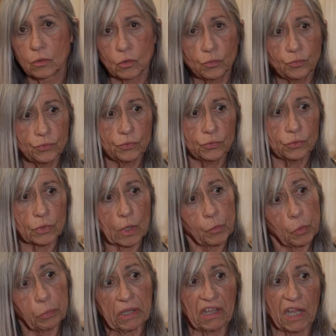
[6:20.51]
Au bout de à
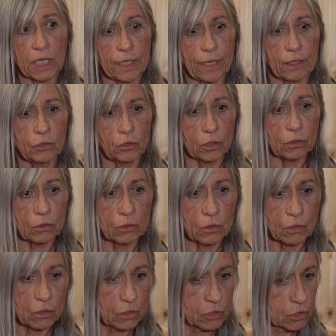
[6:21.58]
peu près un quart d'heure,
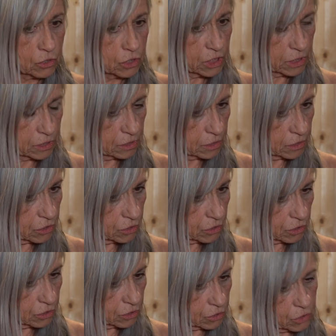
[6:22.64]

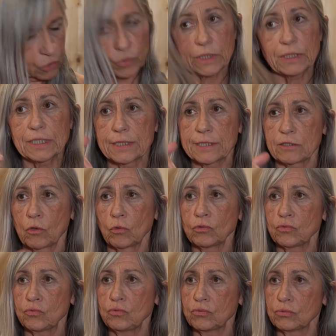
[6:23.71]
je suis
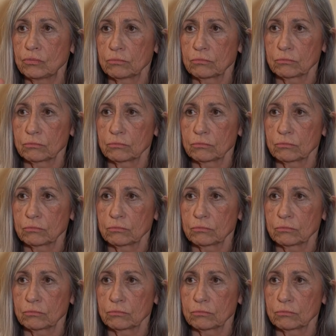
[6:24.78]
descendue.